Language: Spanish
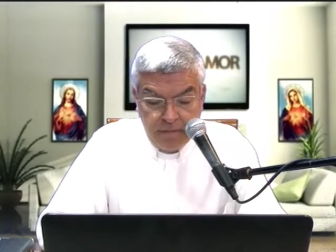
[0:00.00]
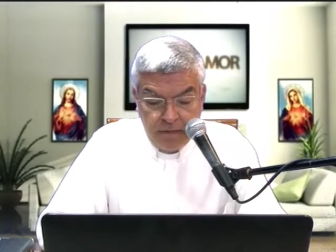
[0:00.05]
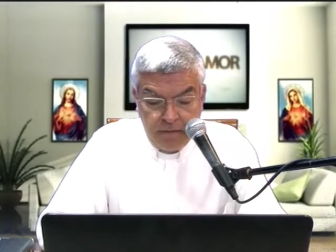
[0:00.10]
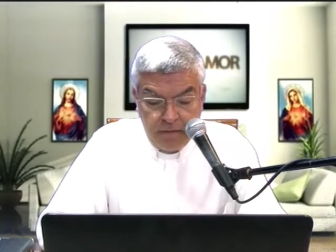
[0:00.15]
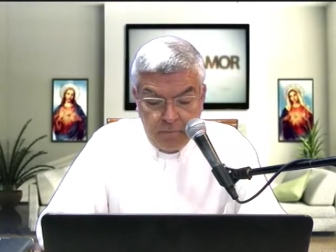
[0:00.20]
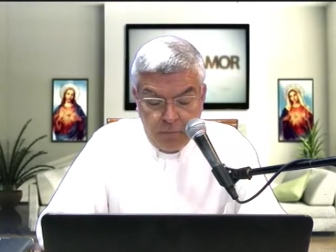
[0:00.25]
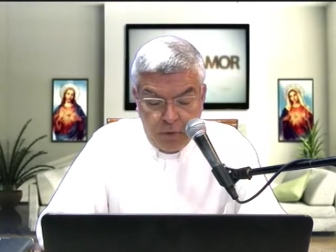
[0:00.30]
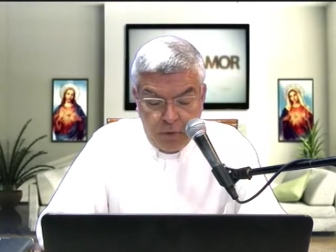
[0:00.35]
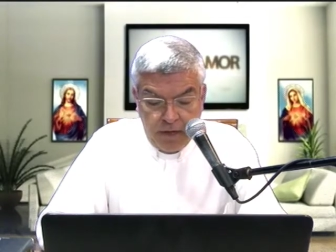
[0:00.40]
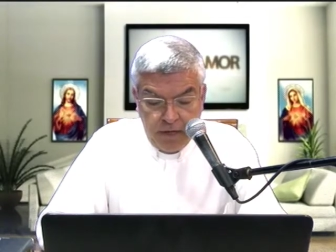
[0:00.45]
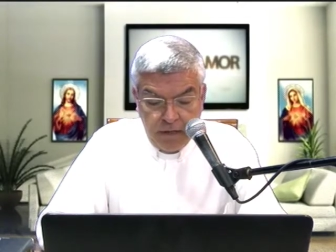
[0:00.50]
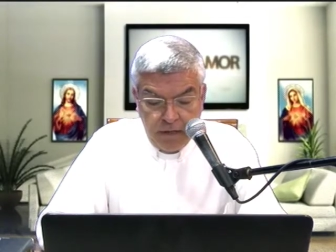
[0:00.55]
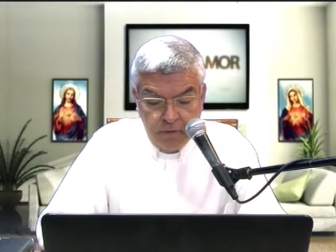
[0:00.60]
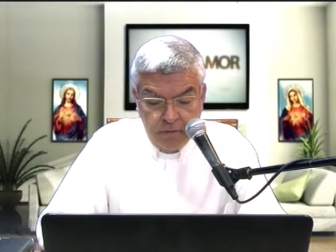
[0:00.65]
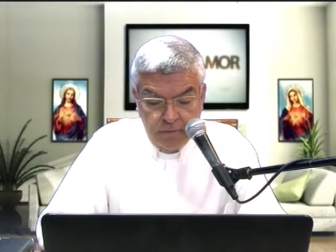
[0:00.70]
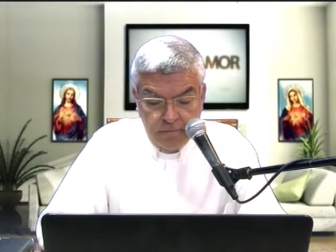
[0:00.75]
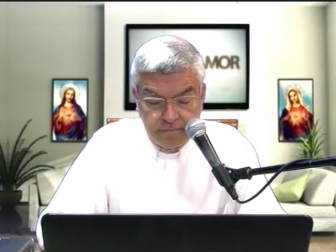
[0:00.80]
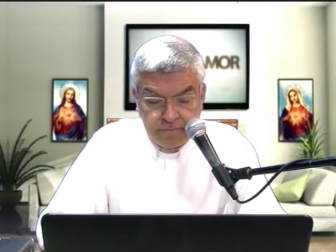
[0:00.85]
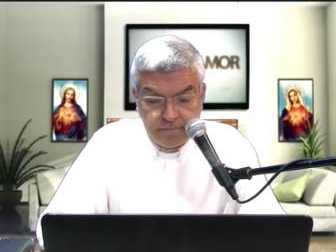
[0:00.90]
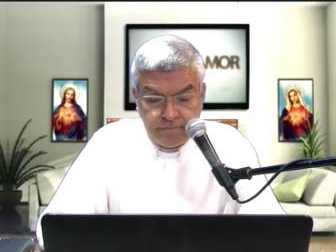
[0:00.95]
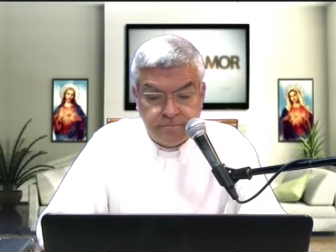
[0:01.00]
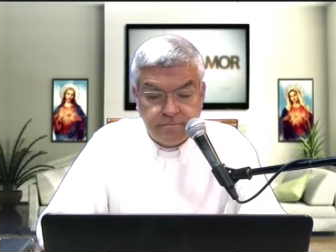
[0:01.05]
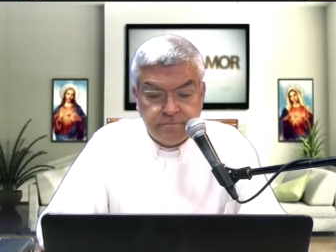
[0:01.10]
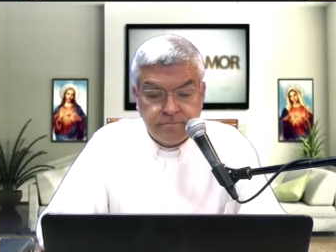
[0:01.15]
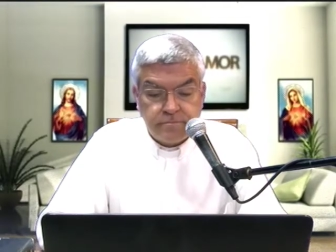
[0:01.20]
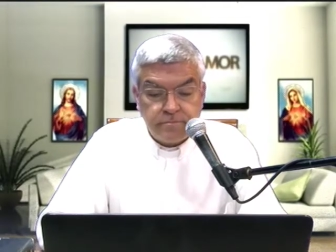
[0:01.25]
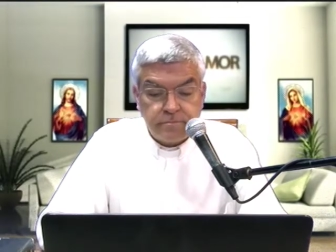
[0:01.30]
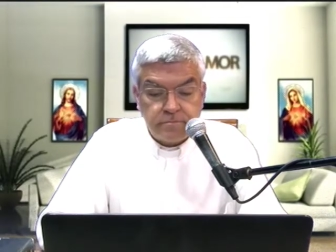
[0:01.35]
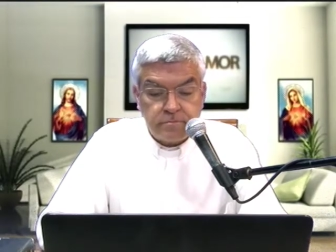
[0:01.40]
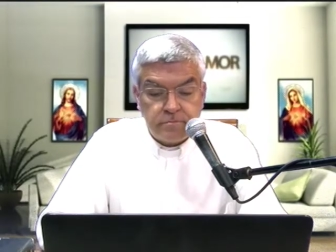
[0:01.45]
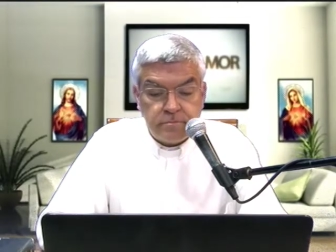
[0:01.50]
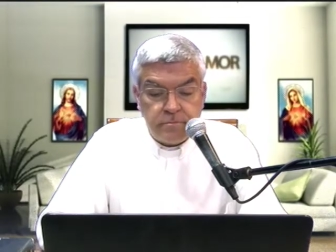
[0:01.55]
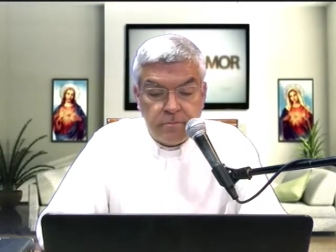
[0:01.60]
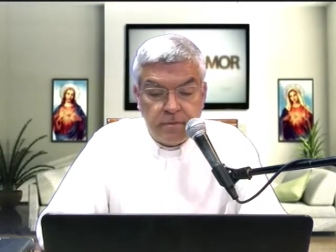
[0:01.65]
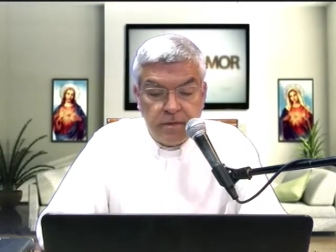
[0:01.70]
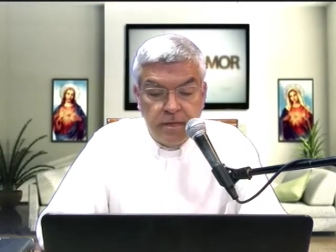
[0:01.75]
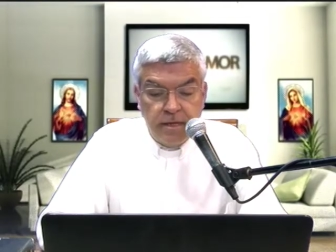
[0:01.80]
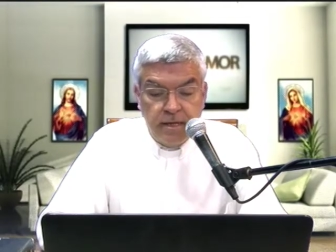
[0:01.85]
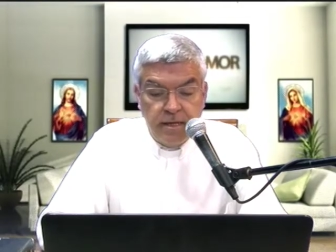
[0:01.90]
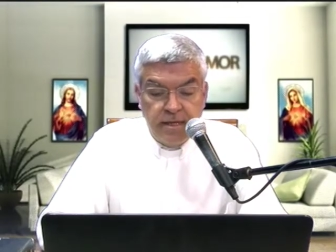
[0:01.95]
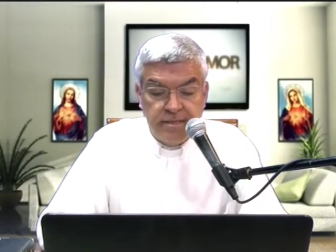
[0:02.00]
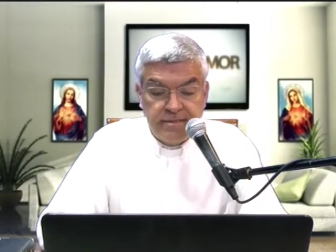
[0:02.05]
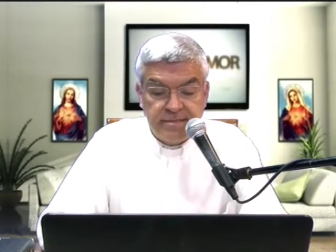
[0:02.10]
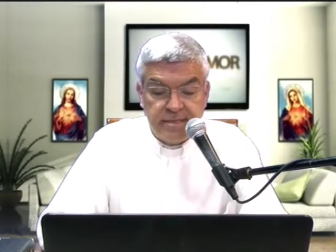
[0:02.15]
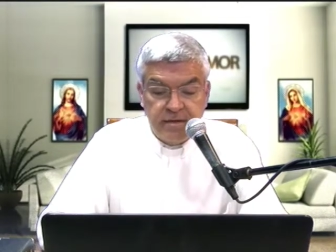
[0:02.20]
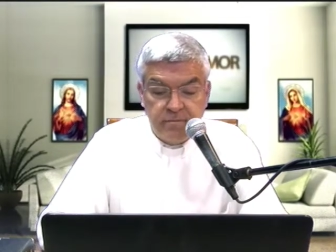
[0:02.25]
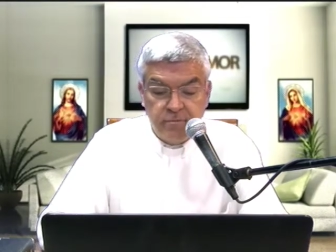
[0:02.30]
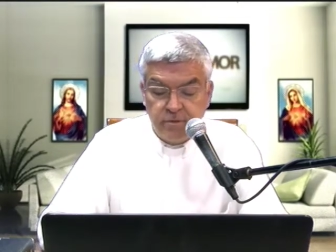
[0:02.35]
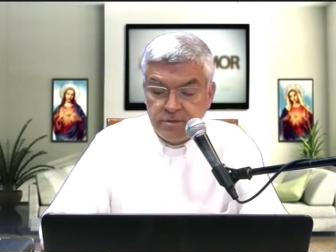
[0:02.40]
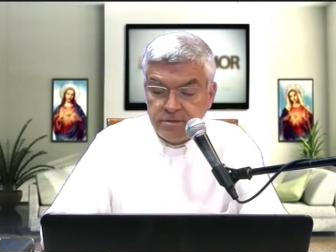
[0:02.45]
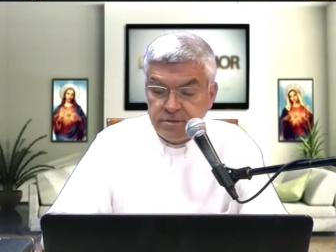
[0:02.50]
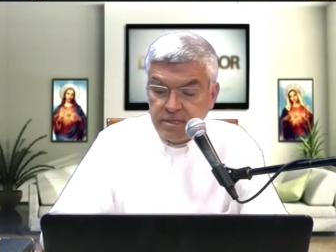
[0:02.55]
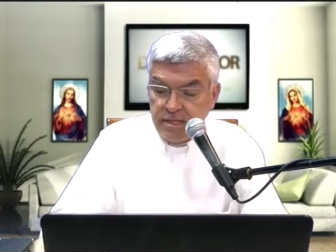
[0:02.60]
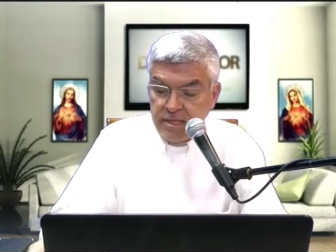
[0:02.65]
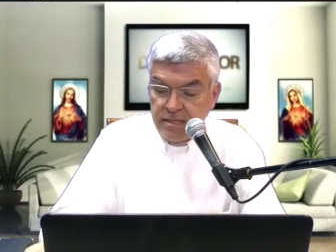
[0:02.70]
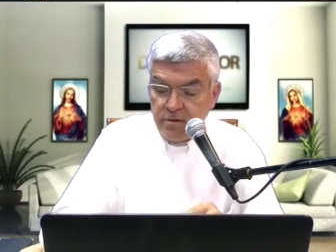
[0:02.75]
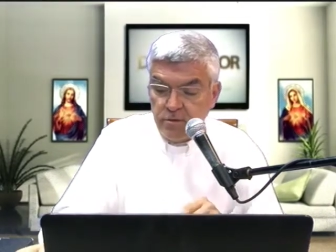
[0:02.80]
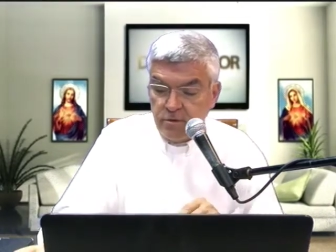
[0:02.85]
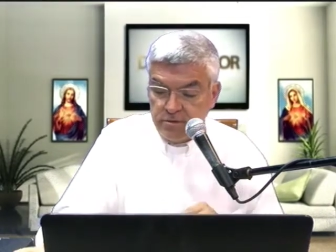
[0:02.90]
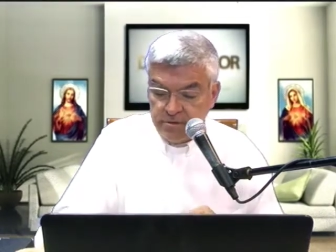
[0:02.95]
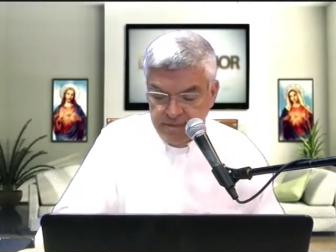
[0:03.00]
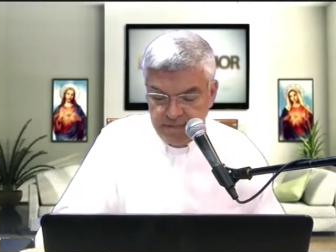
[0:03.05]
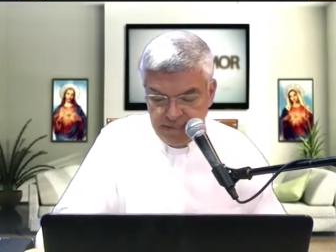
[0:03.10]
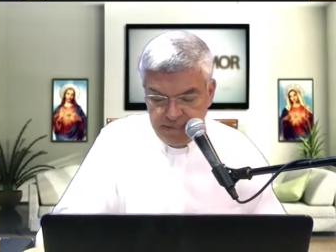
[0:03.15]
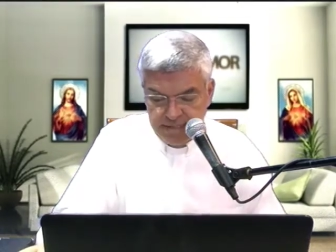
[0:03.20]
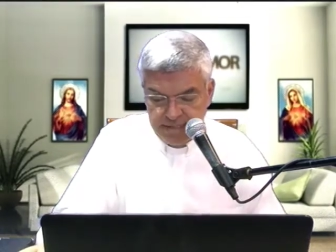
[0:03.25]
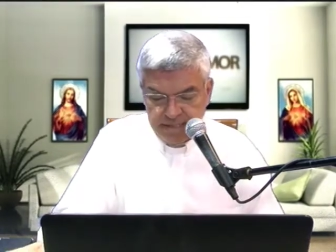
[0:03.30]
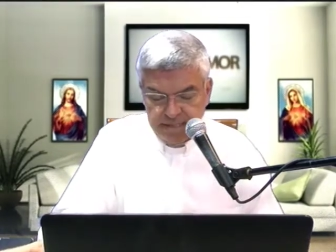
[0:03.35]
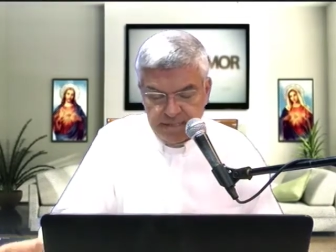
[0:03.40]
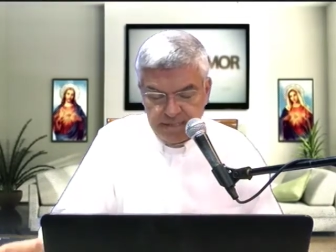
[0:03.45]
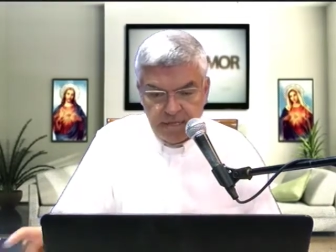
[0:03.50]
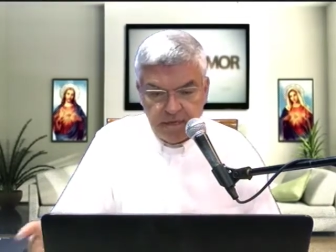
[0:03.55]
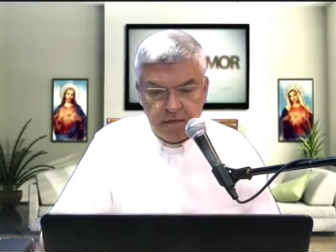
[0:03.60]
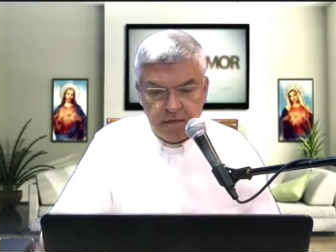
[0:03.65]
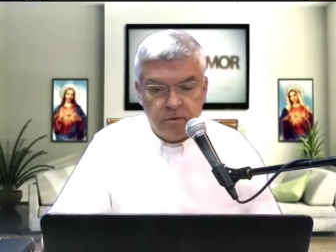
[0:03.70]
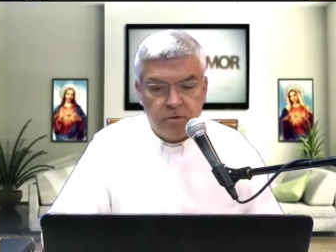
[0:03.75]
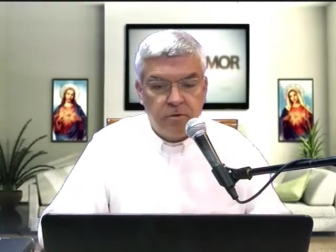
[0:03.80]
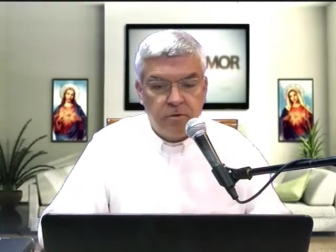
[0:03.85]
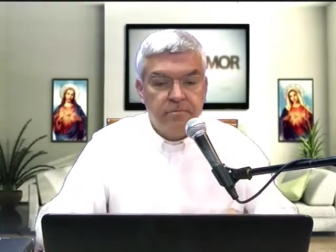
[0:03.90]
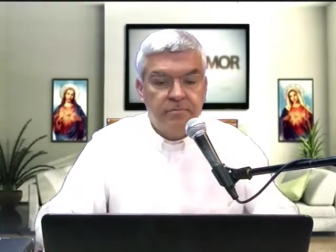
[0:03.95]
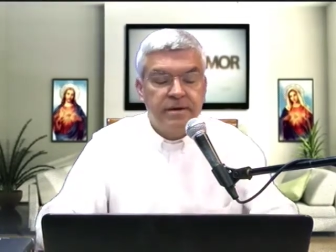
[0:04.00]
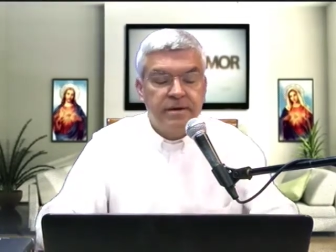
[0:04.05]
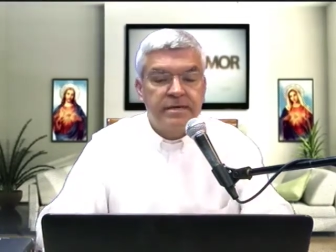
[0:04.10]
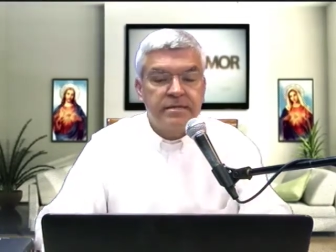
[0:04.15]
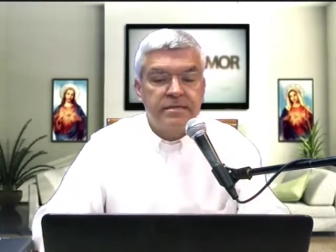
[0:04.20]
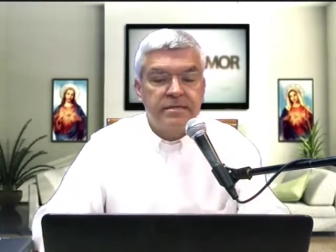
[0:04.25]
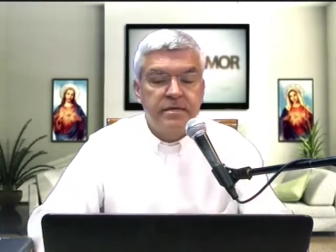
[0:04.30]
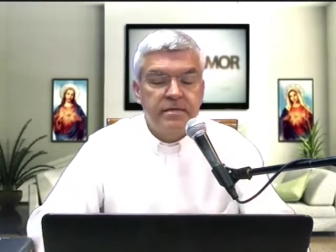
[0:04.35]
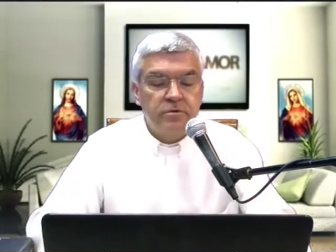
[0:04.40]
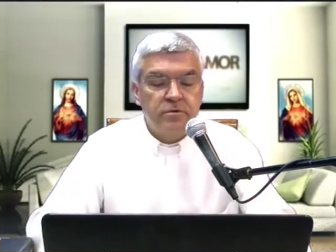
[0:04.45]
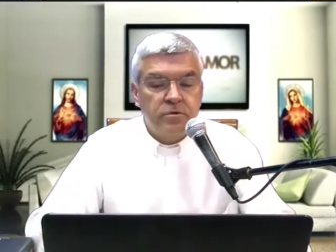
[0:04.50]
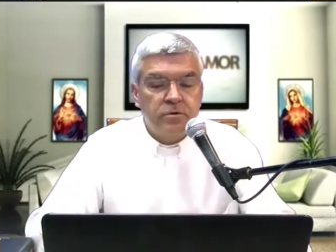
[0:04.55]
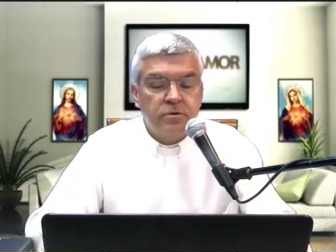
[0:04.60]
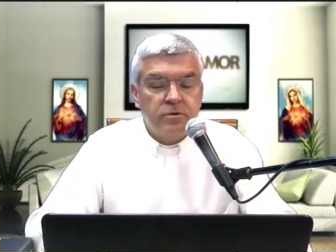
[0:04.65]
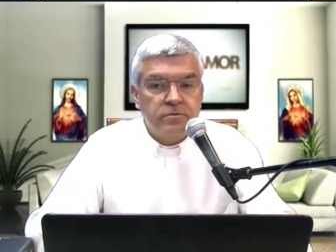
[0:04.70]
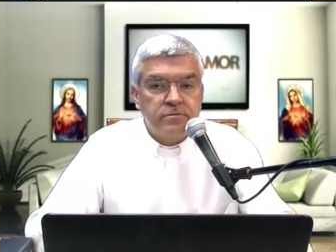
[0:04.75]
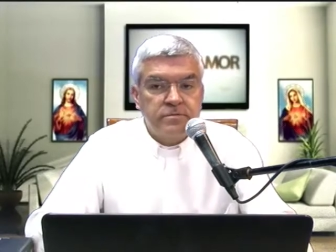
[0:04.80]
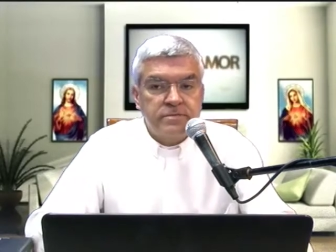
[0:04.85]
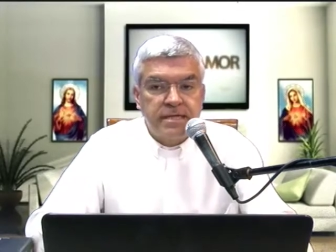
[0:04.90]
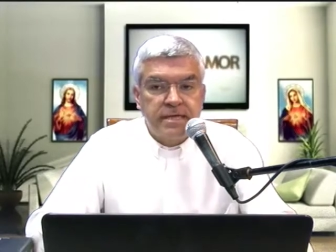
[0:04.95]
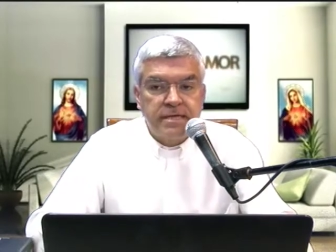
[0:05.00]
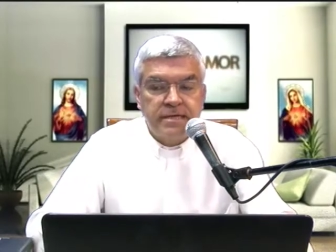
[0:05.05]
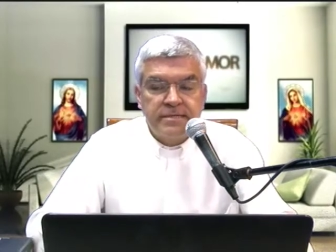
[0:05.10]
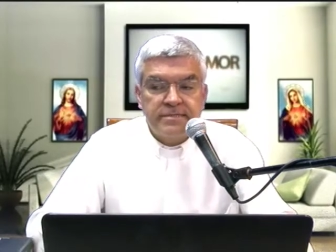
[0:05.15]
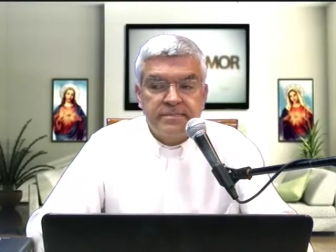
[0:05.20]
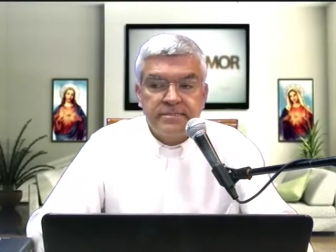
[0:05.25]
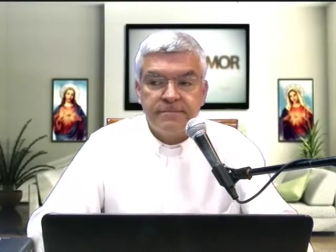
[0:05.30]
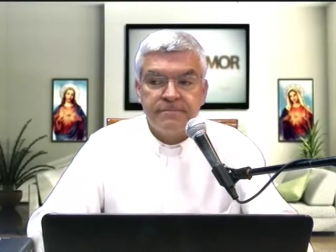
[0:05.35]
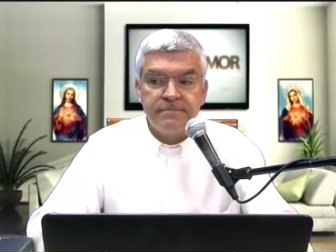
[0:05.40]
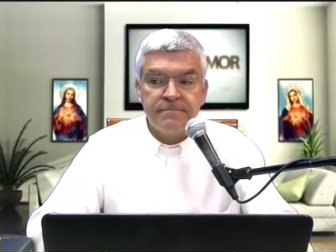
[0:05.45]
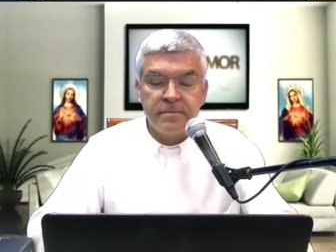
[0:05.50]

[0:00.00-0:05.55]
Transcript: bueno, estamos entonces compartiendo con ustedes